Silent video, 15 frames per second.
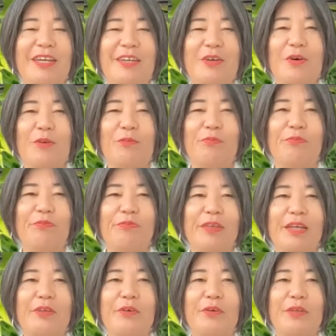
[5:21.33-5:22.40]
4
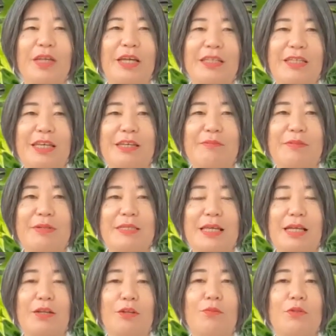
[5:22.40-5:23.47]
となっていきます
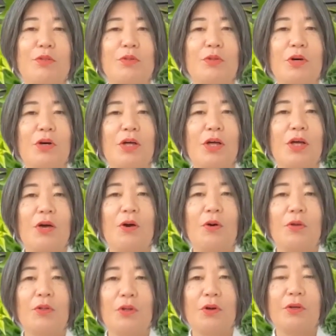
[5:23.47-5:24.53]
けれども、その
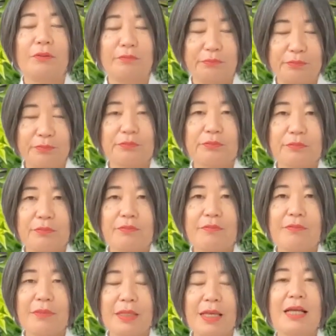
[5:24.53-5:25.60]
音
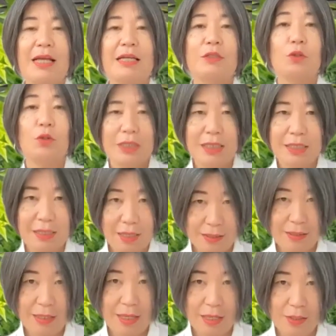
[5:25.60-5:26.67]
が同時になっ
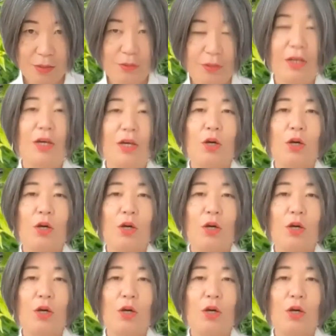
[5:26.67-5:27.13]
ている。